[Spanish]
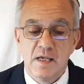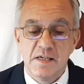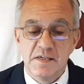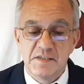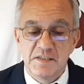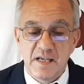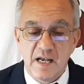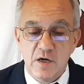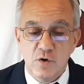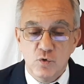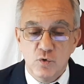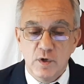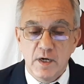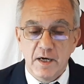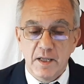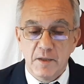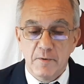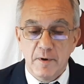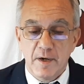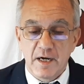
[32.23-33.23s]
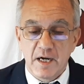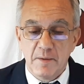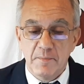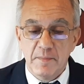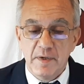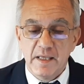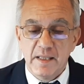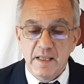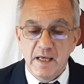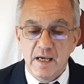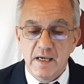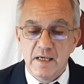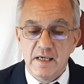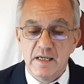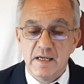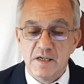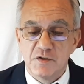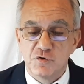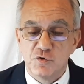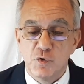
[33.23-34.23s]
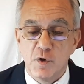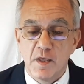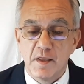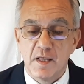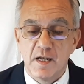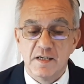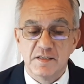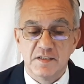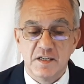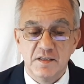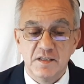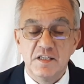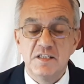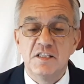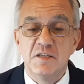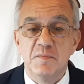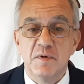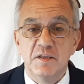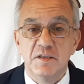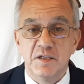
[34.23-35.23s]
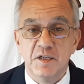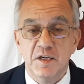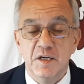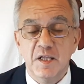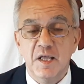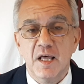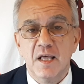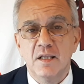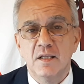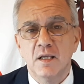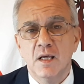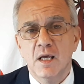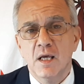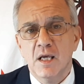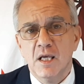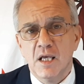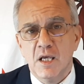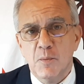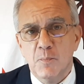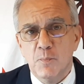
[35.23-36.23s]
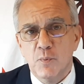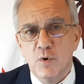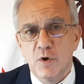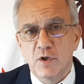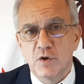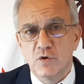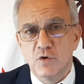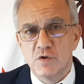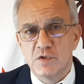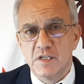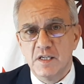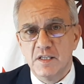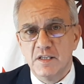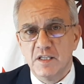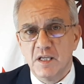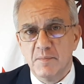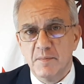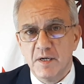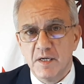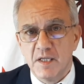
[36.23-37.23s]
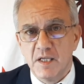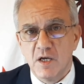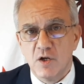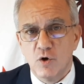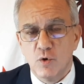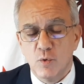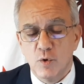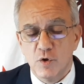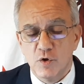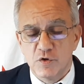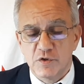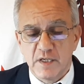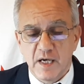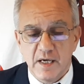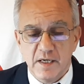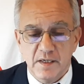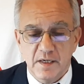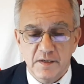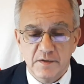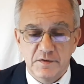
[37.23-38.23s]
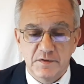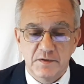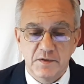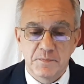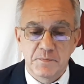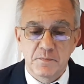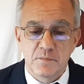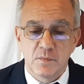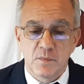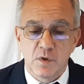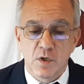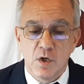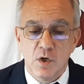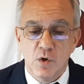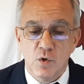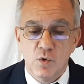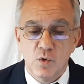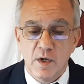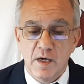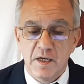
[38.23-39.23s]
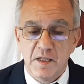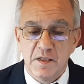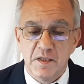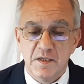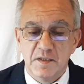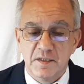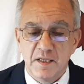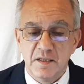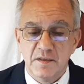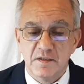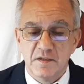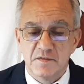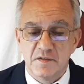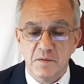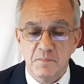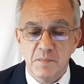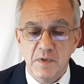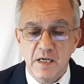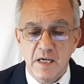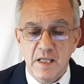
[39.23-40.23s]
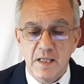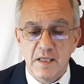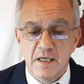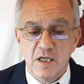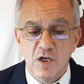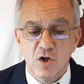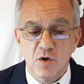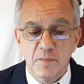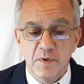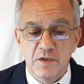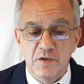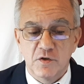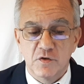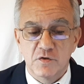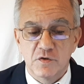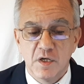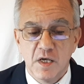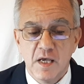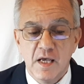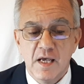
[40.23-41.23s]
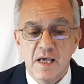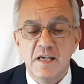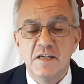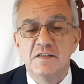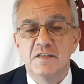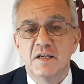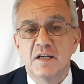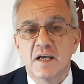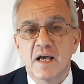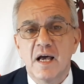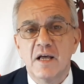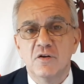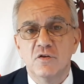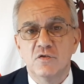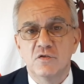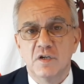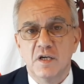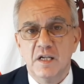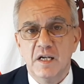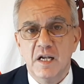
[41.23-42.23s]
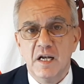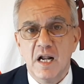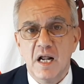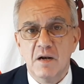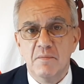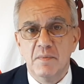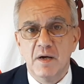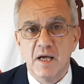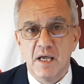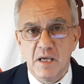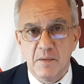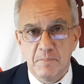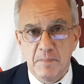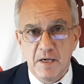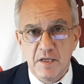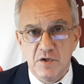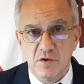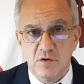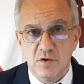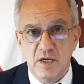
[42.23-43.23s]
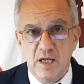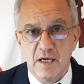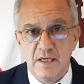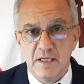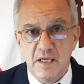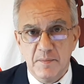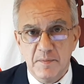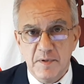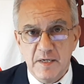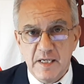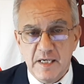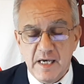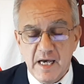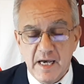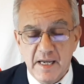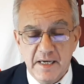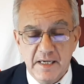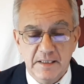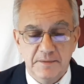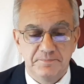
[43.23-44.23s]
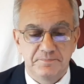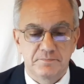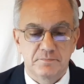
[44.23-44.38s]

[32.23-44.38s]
Sanlúcar de Barrameda y la ciudad de la Santísima Trinidad y puerto de Santa María de los Buenos Aires, lugares distantes en miles de kilómetros y cercanos en el alma española y americana.